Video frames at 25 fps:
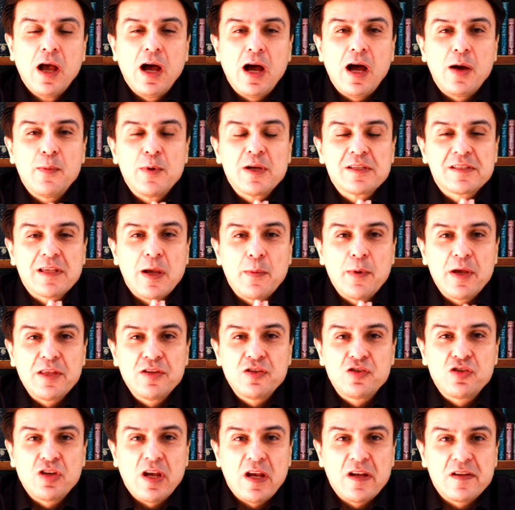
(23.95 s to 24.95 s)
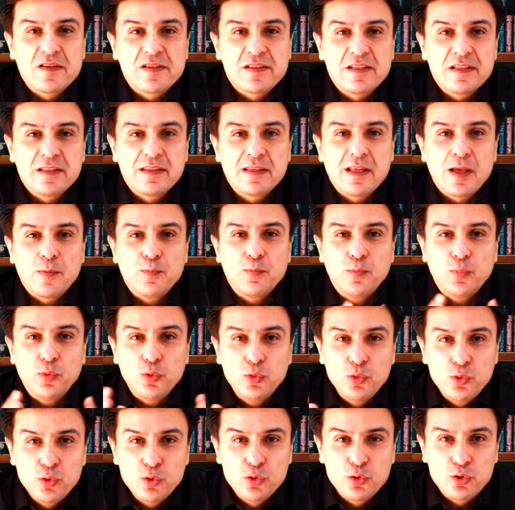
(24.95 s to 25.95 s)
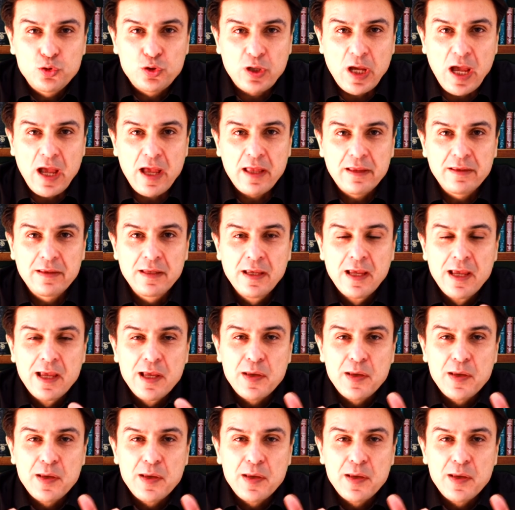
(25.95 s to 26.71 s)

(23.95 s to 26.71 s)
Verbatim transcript: Ama zaman içerisinde büyürken